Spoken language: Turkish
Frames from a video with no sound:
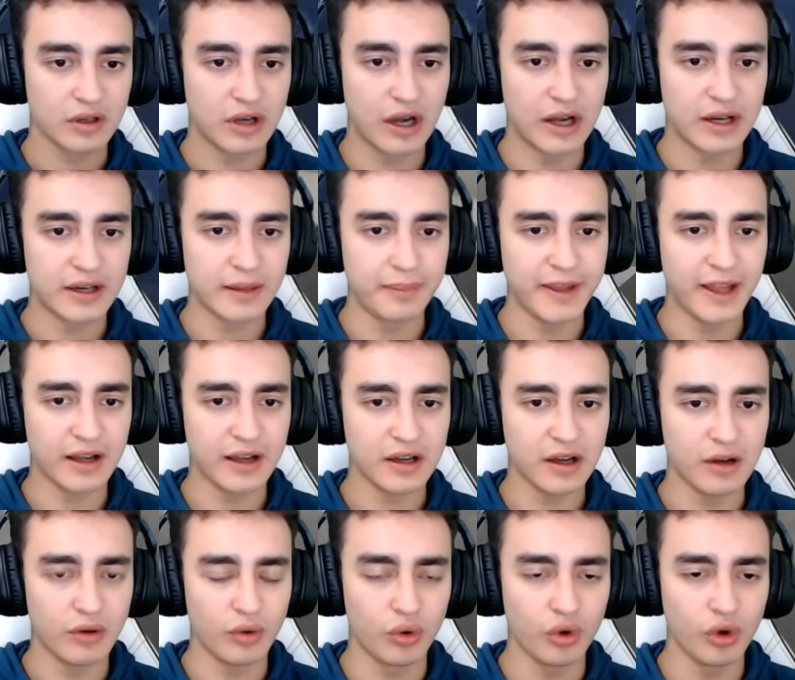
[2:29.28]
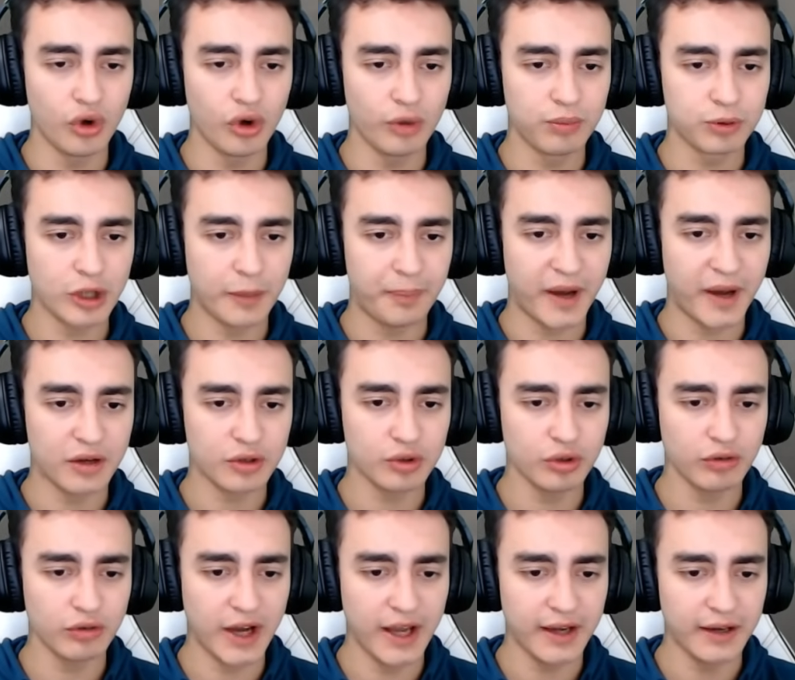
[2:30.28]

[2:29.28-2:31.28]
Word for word: Kanka bir dakika. Oo burada parkur var.